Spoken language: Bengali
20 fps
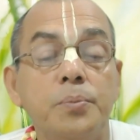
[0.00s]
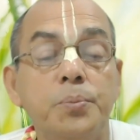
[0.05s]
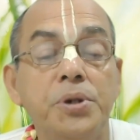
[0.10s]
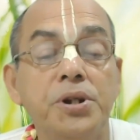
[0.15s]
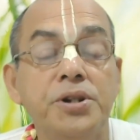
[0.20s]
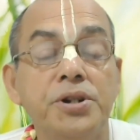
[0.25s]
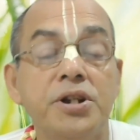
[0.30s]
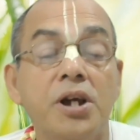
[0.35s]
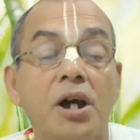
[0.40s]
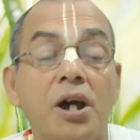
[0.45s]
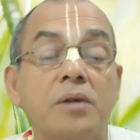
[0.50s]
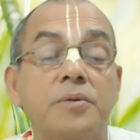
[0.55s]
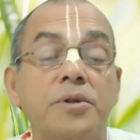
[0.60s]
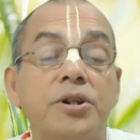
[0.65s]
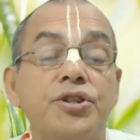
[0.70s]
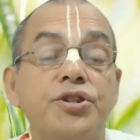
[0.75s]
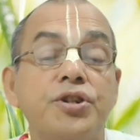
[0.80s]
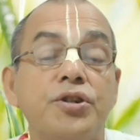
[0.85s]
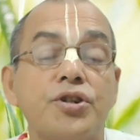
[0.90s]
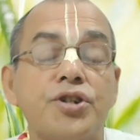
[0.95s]
পিটিয়ে
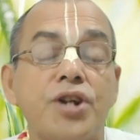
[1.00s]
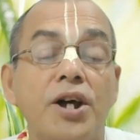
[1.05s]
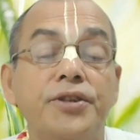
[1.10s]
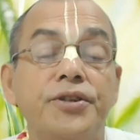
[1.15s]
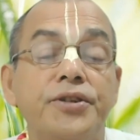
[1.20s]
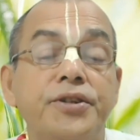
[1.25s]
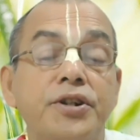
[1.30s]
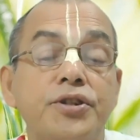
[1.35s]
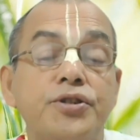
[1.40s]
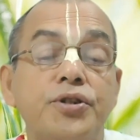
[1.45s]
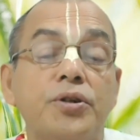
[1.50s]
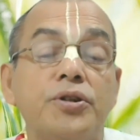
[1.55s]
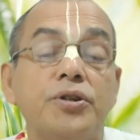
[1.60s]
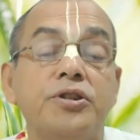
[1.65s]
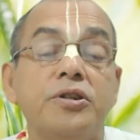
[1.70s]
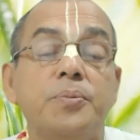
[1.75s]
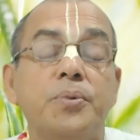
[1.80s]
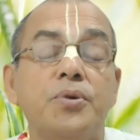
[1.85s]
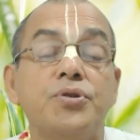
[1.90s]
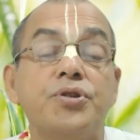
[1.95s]
একেবারে চিরশান্তির
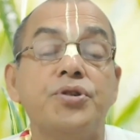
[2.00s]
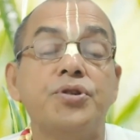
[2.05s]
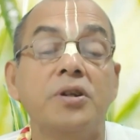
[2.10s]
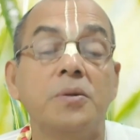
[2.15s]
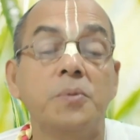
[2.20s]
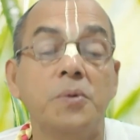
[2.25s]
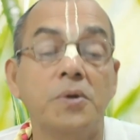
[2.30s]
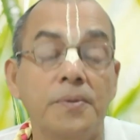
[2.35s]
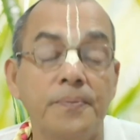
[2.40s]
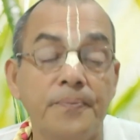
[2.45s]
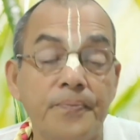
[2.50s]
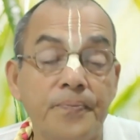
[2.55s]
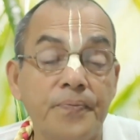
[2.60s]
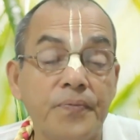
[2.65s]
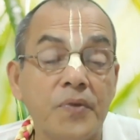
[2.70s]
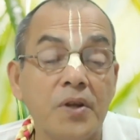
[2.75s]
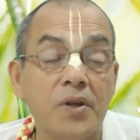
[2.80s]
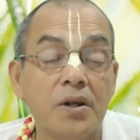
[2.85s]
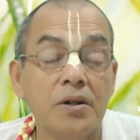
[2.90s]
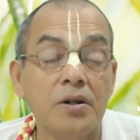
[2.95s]
জগতে পৌঁছে দেব
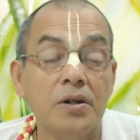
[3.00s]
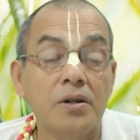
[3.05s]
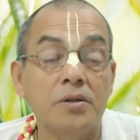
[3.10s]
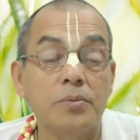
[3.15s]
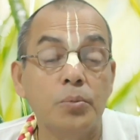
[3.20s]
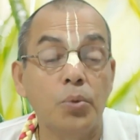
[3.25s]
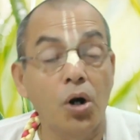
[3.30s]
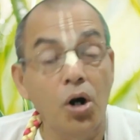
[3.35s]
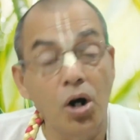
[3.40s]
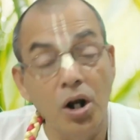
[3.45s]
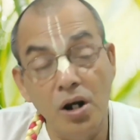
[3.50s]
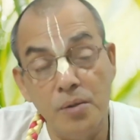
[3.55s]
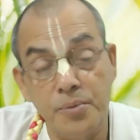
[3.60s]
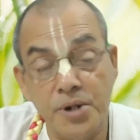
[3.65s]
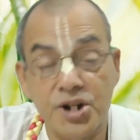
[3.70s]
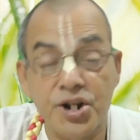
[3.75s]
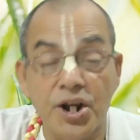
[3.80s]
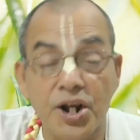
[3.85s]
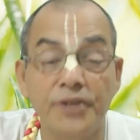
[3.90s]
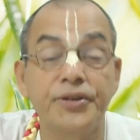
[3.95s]
বল
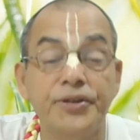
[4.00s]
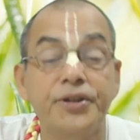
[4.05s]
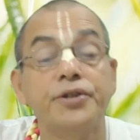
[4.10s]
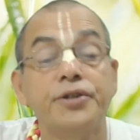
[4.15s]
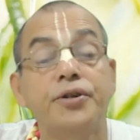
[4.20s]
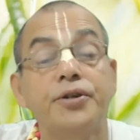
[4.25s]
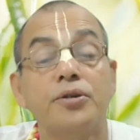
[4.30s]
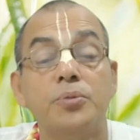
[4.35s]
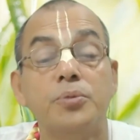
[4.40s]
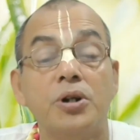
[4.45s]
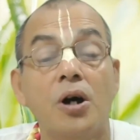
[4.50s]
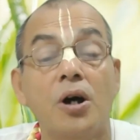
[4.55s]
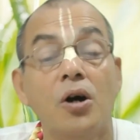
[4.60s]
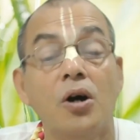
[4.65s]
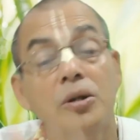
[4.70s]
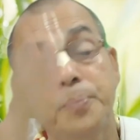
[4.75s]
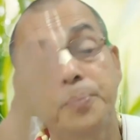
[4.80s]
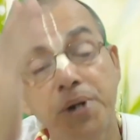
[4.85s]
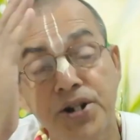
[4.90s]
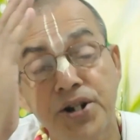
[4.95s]
আমরা শান্তির ধর্ম না
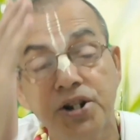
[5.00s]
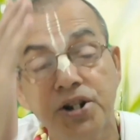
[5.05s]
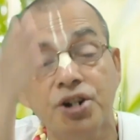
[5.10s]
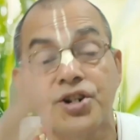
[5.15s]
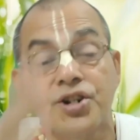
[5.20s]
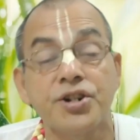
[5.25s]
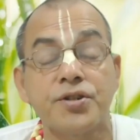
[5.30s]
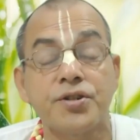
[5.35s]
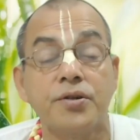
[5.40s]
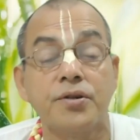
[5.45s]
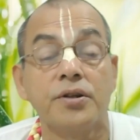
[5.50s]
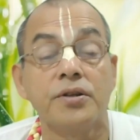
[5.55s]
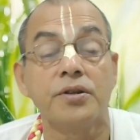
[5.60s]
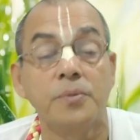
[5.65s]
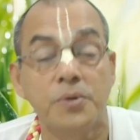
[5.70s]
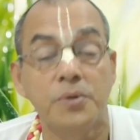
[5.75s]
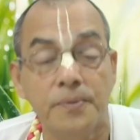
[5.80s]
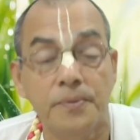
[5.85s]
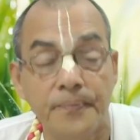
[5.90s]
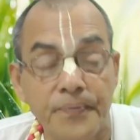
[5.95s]
হলে পিটিয়ে শেষ করে
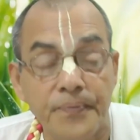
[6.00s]
দেব